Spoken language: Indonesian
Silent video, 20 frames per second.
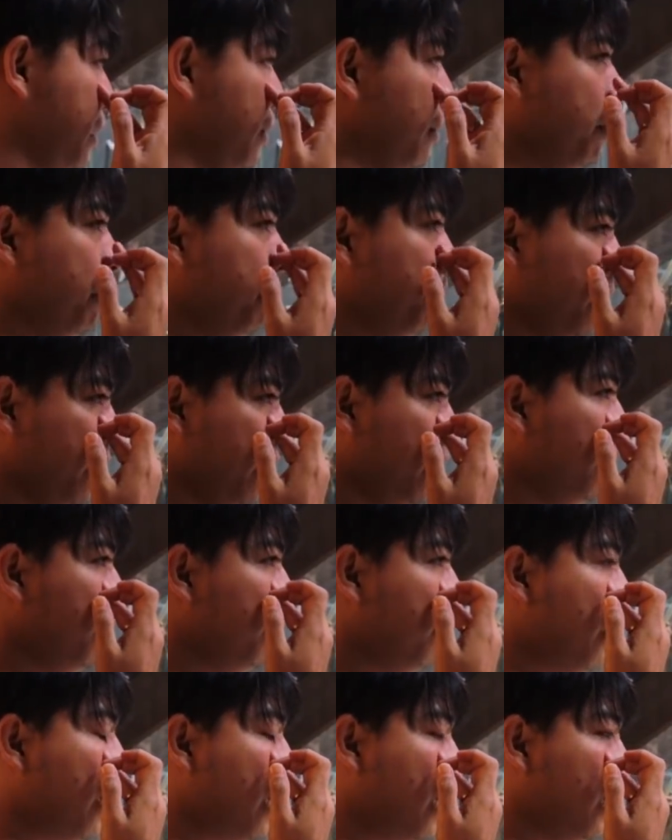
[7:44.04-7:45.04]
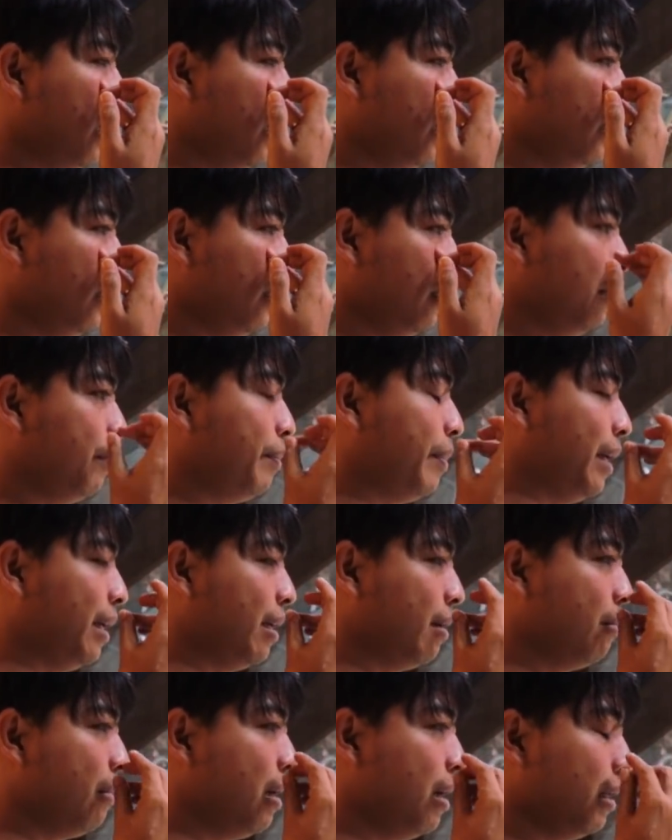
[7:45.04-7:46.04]
sih ini bakal
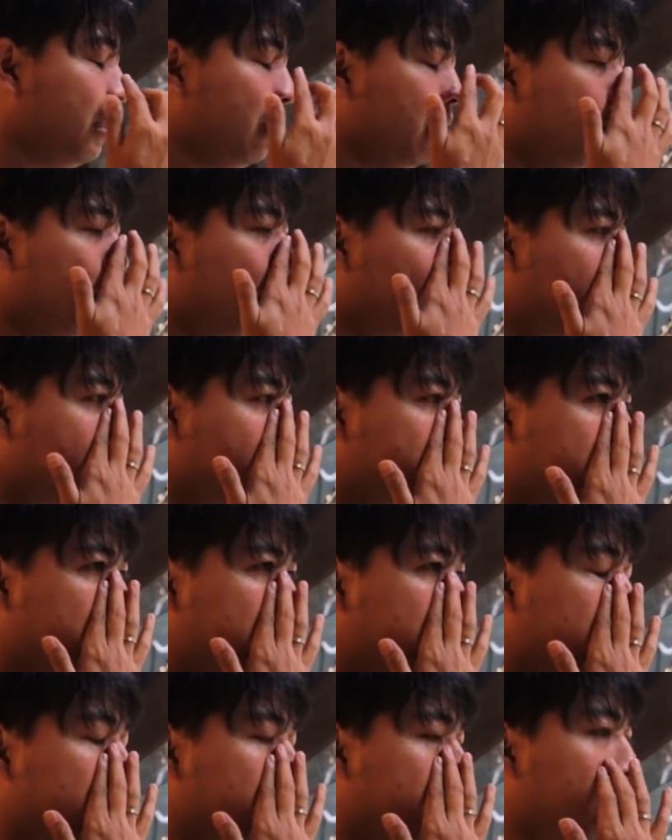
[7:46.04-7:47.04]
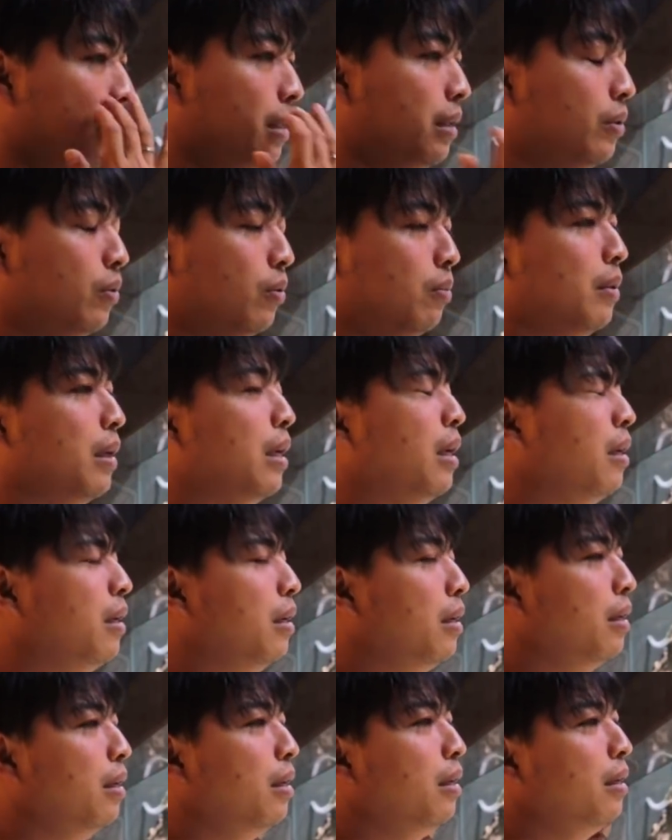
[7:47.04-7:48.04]
PR banget di water change sih cuma
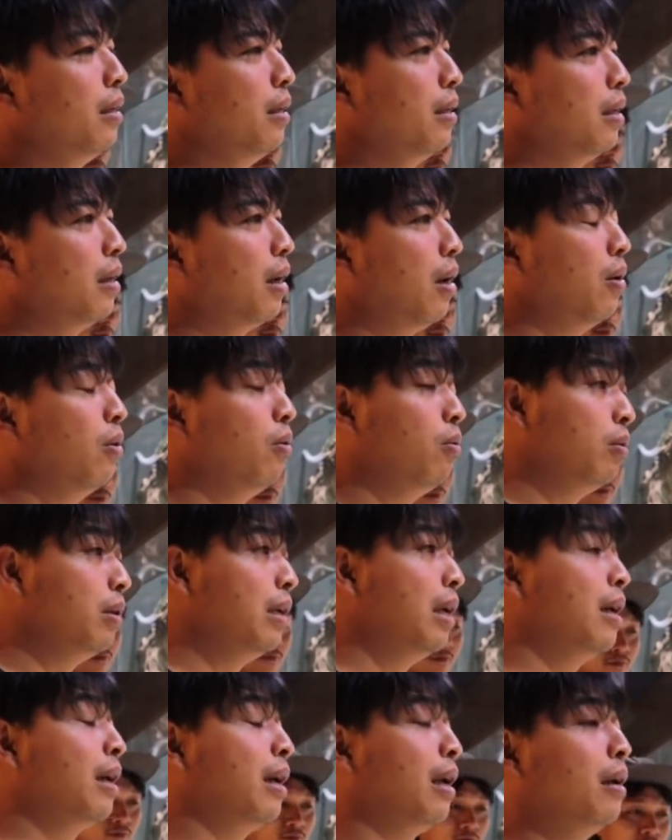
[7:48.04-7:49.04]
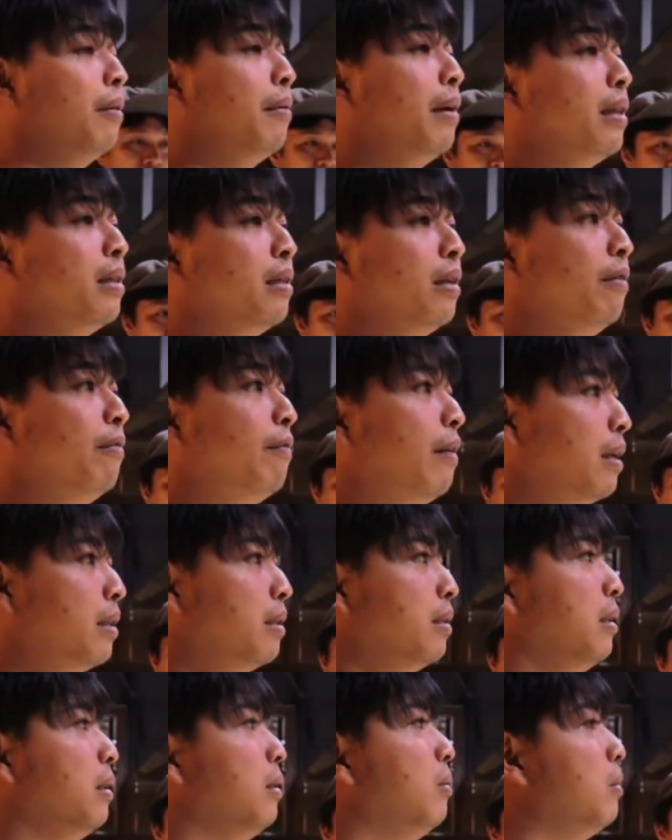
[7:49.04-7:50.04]
kalau udah ngelewatin
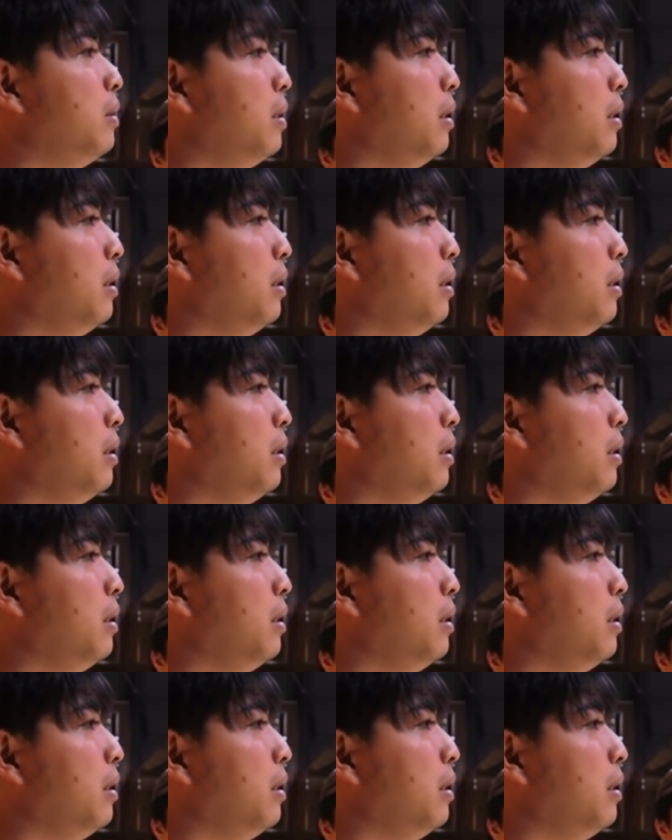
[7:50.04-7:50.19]
fase itu